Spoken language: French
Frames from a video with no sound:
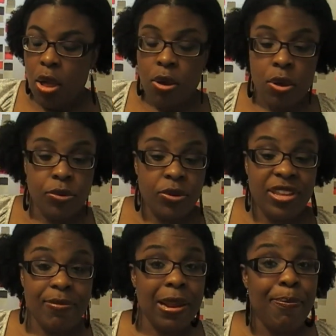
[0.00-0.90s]
euh, ne
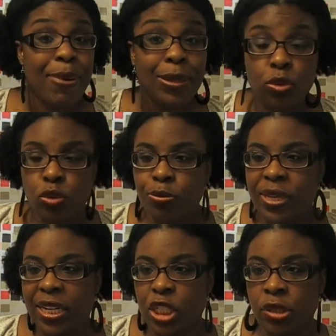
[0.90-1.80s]
démêle pas du tout
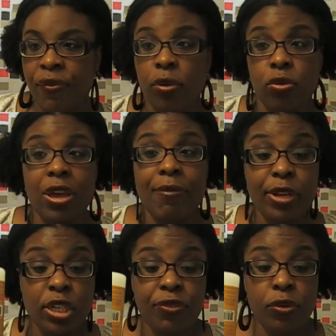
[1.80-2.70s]
bien les cheveux. En tout cas,
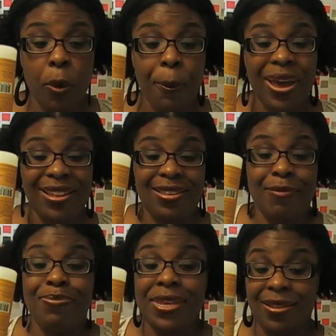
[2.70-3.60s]
mes cheveux n'ont pas été
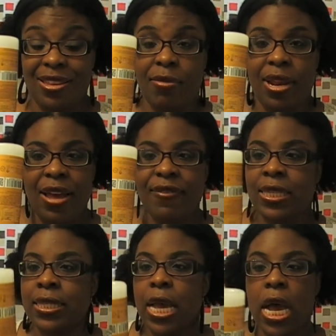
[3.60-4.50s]
bien démêlés avec
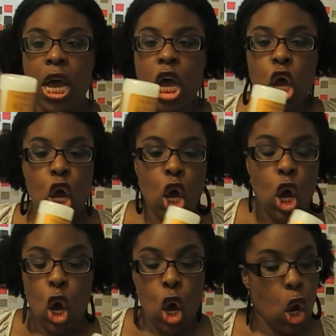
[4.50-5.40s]
ça.
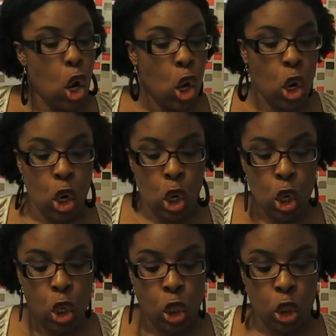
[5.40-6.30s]

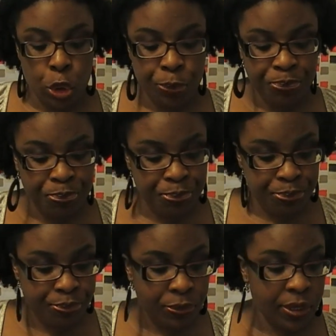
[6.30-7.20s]
Euh,
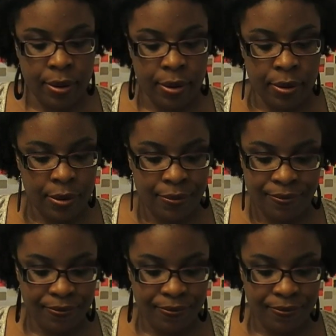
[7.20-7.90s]
euh,